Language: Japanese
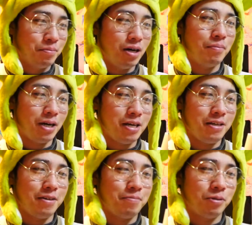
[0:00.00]
まあまあ
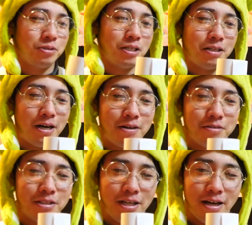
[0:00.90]
いいポスターであ
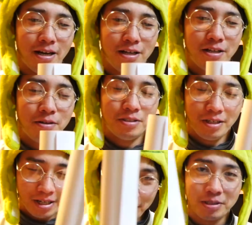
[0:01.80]
るんで
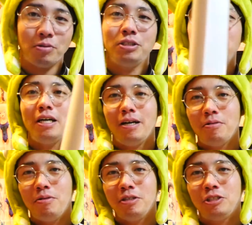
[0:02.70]
じゃあ分かりましたこちらあ
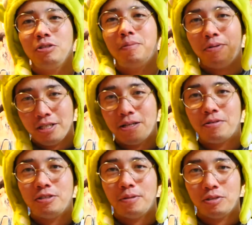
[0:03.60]
の視聴者
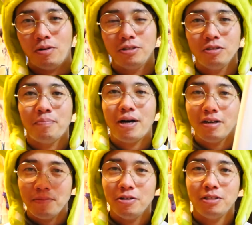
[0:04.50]
プレゼントにしましょうちょっと
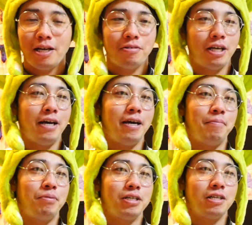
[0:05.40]
番組の最後で、
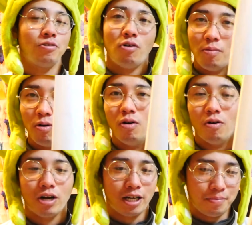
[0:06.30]
えー、プレゼントの応募方
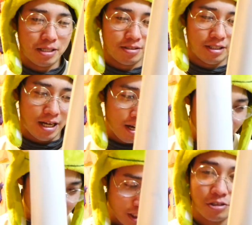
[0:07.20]
法を書きますんで
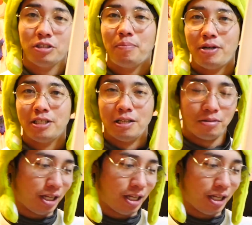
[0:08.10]
こちら視聴者プレゼント